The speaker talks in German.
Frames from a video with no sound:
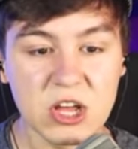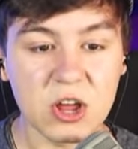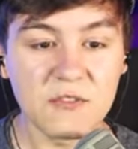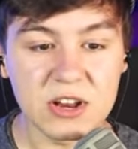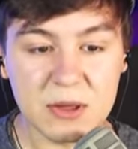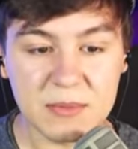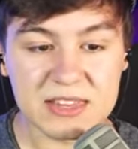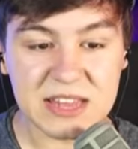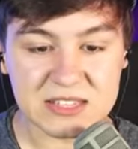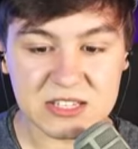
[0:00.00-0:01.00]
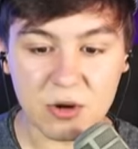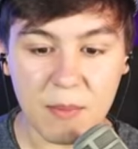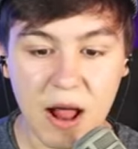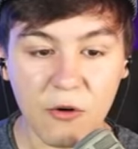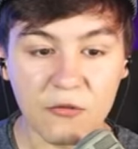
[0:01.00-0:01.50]
können wir nämlich jetzt
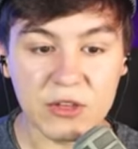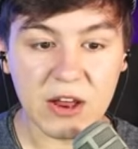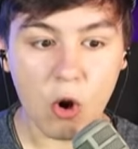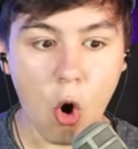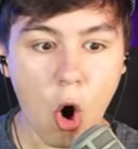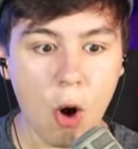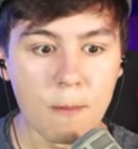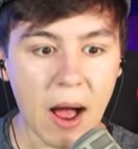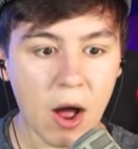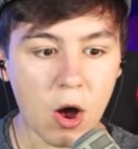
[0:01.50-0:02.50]
nochmal auf je... Oh mein...